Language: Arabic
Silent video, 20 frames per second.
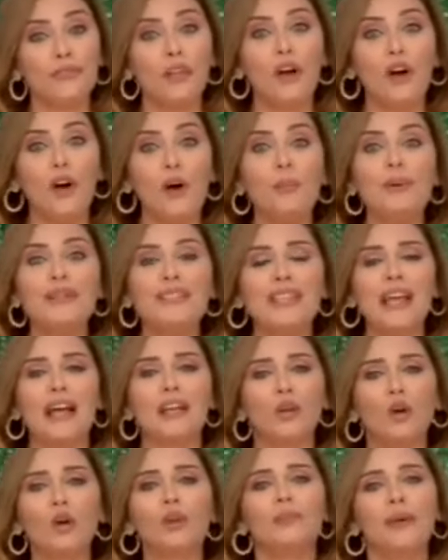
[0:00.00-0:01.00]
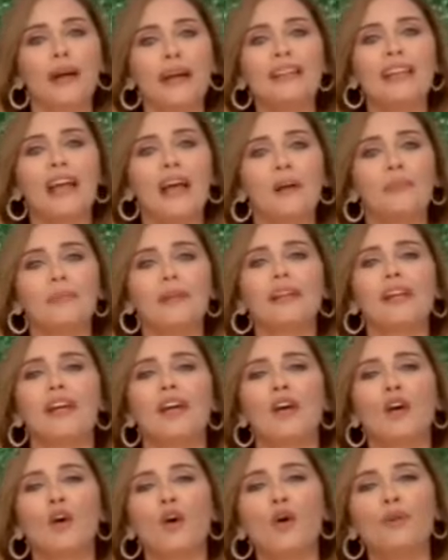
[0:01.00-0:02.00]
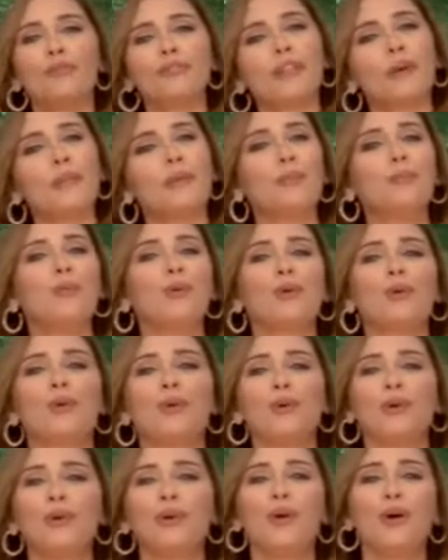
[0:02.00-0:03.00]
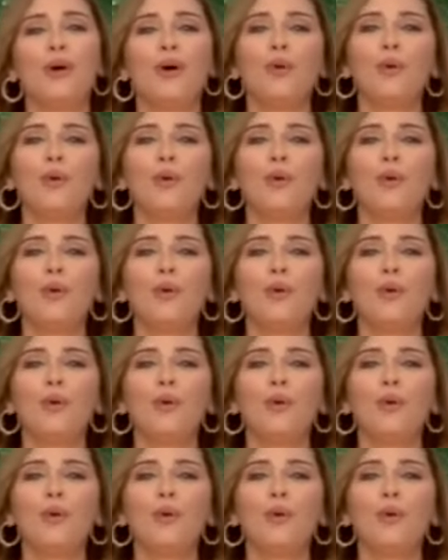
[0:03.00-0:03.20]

اه بس هنقعد بقى نعمل كفته بالبرغل